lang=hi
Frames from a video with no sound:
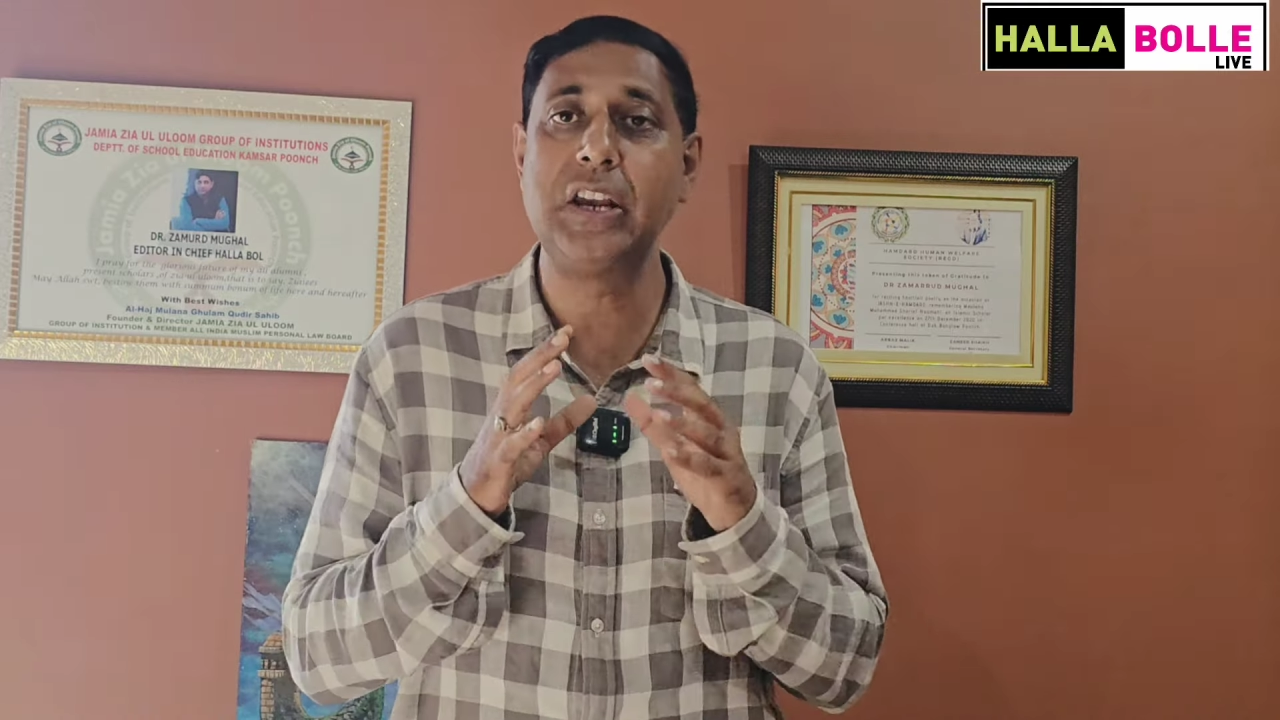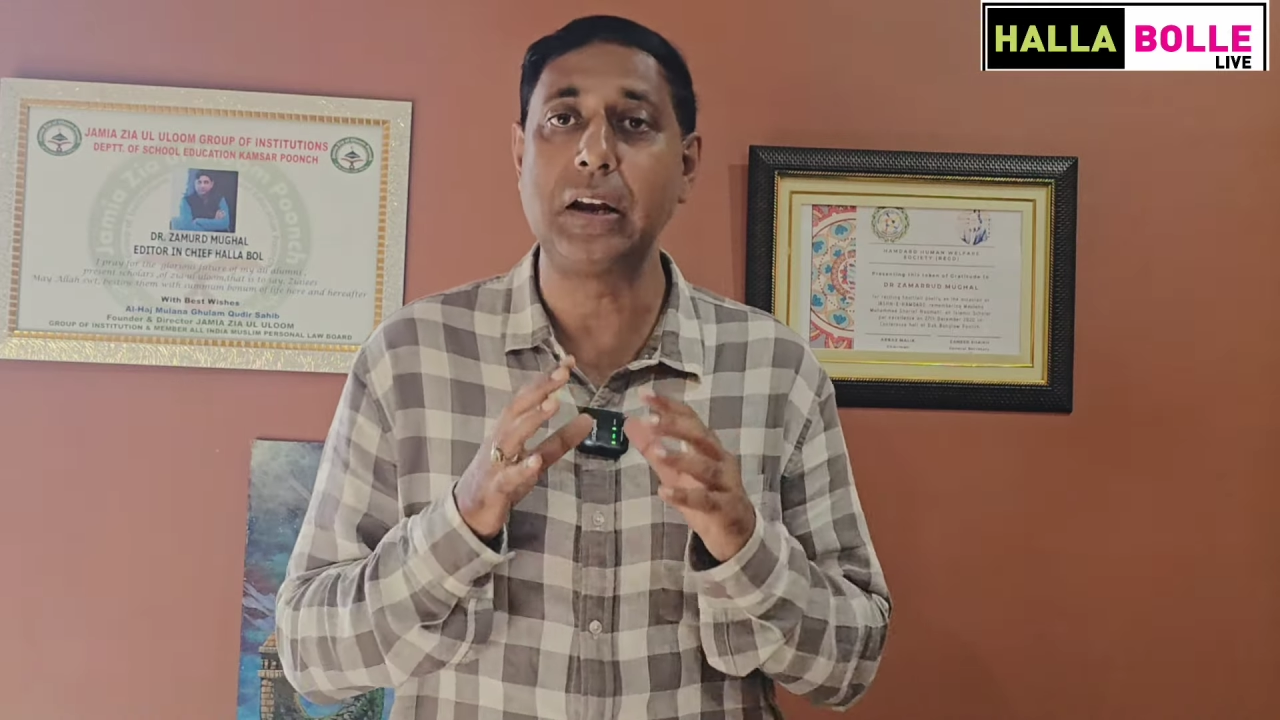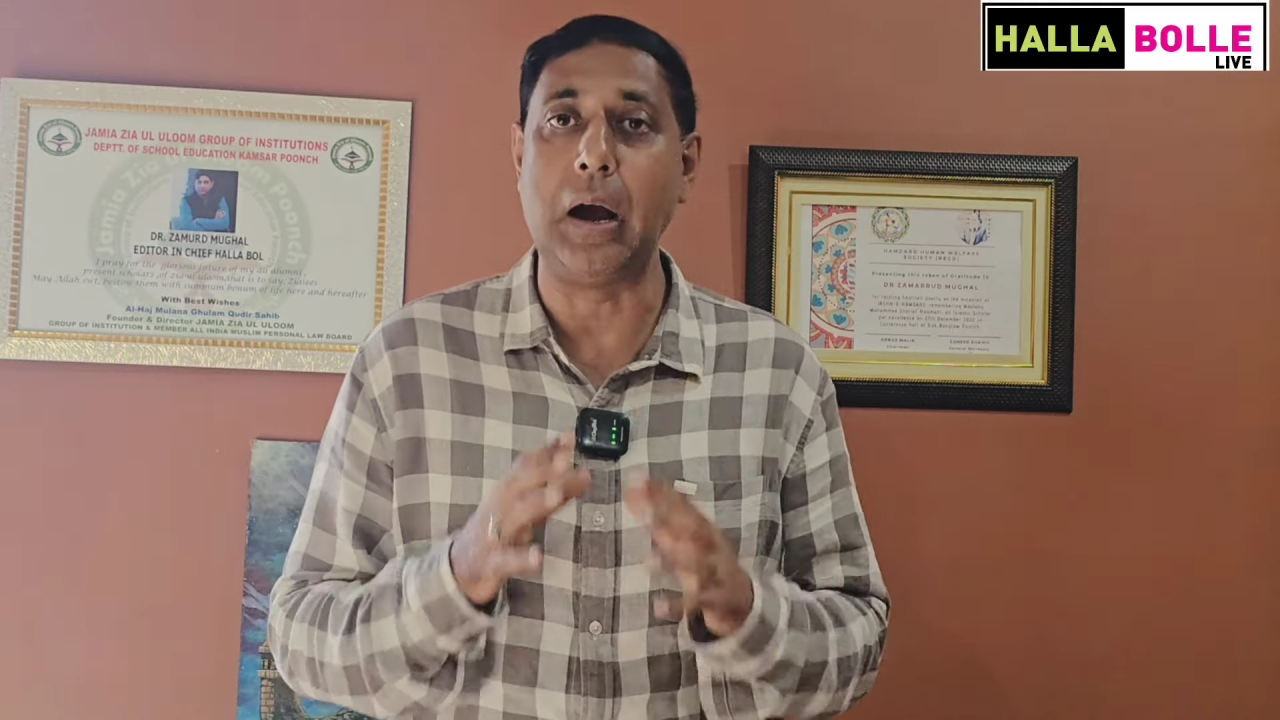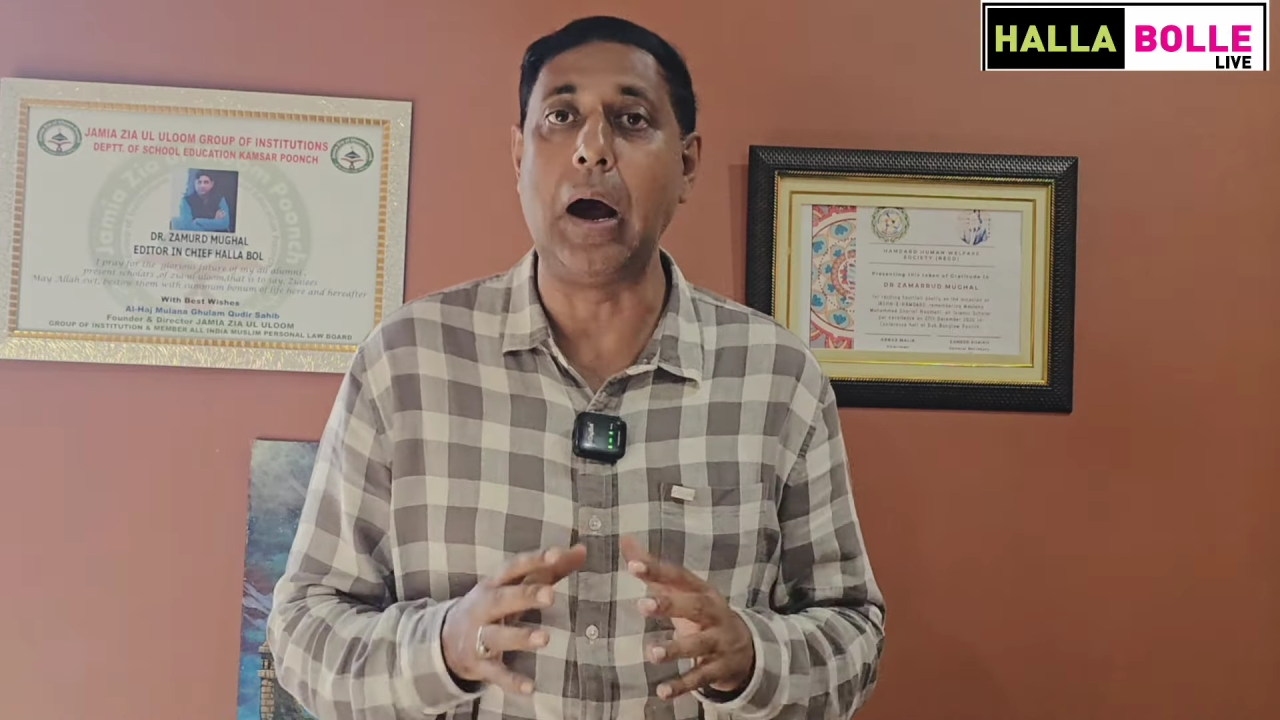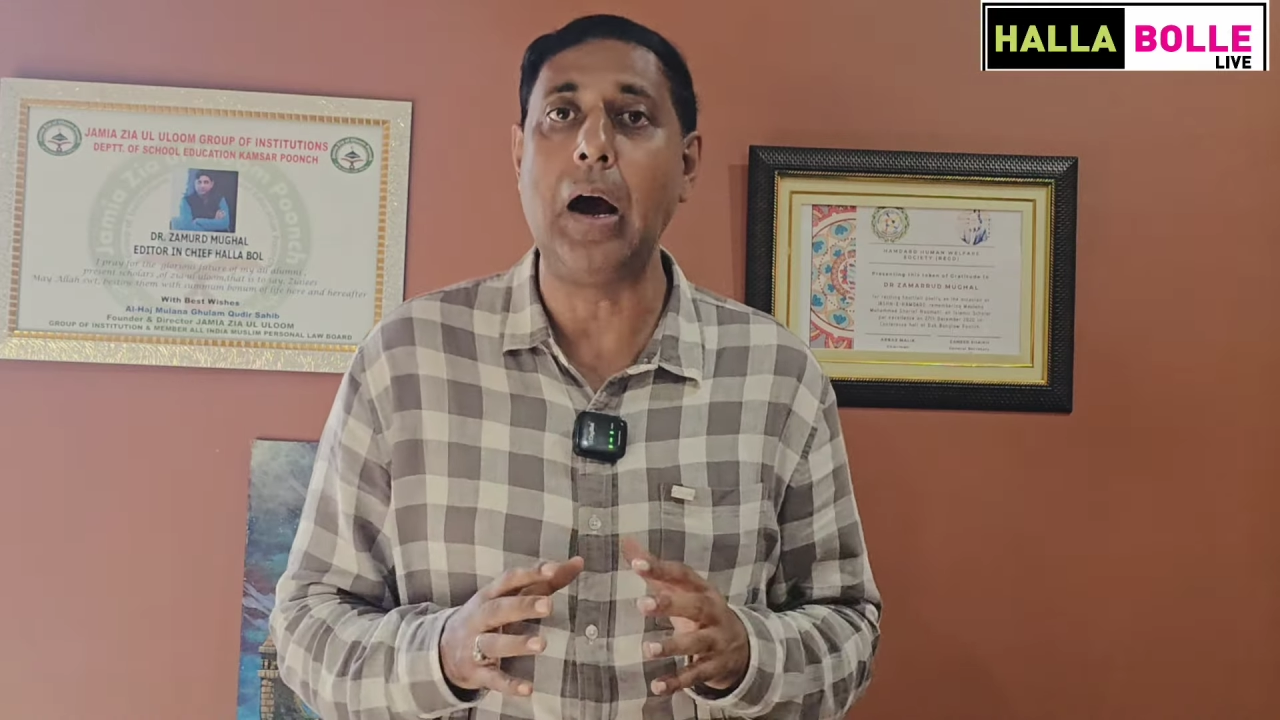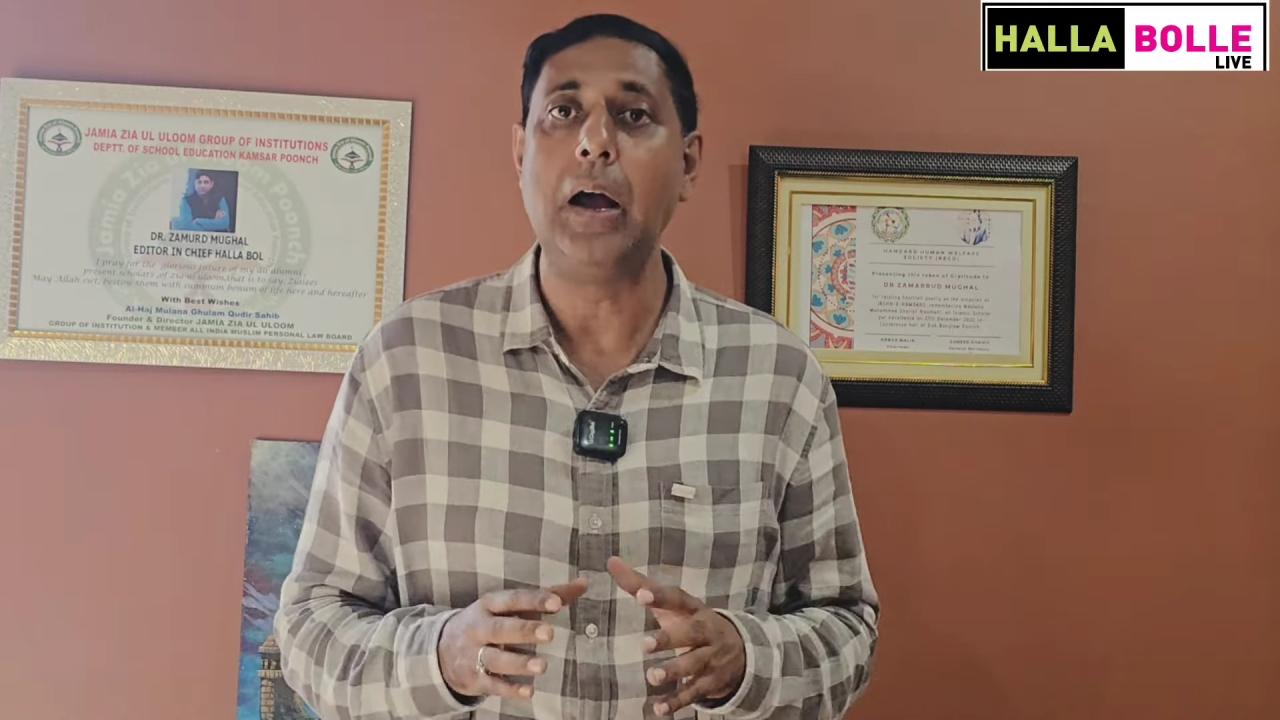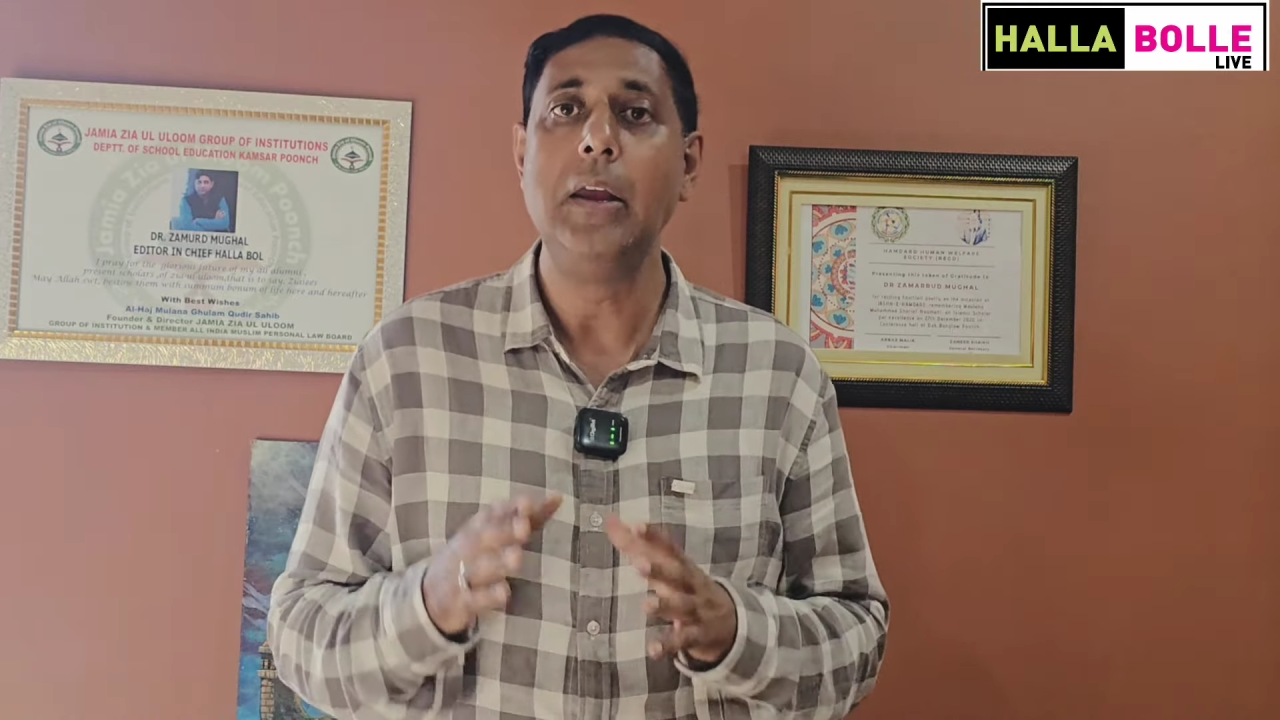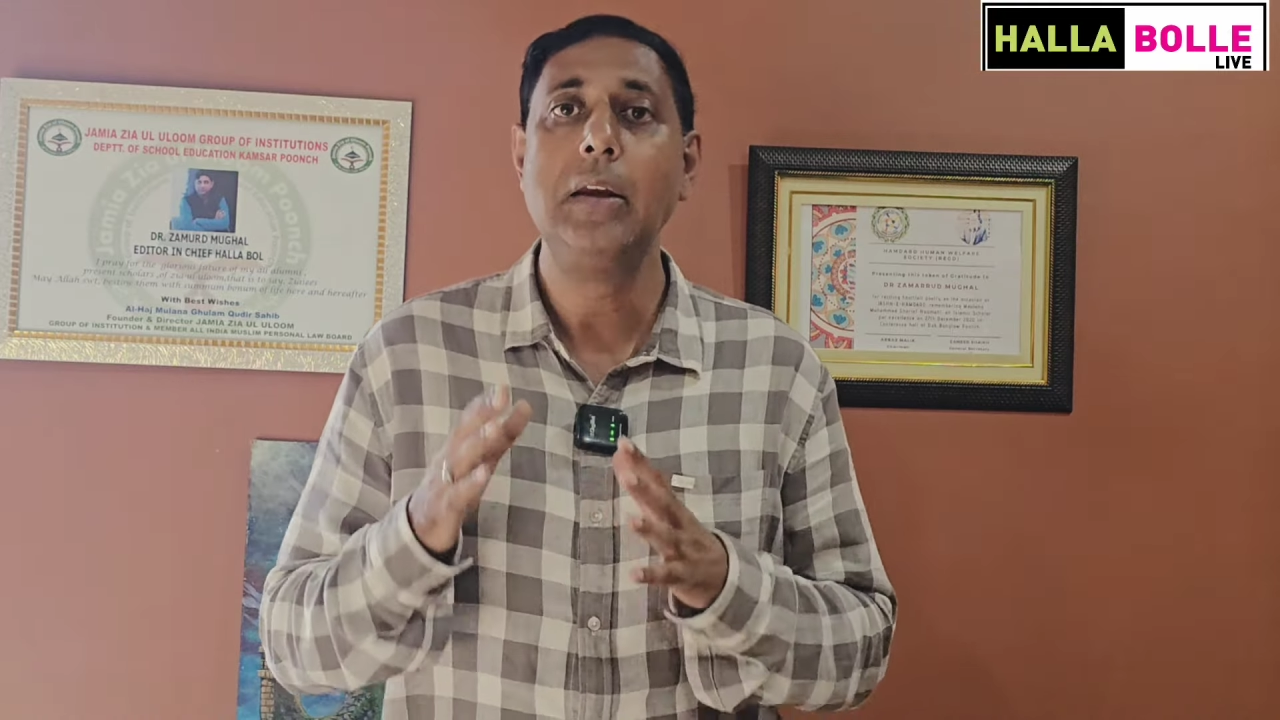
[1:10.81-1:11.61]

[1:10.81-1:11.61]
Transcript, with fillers: ये कहा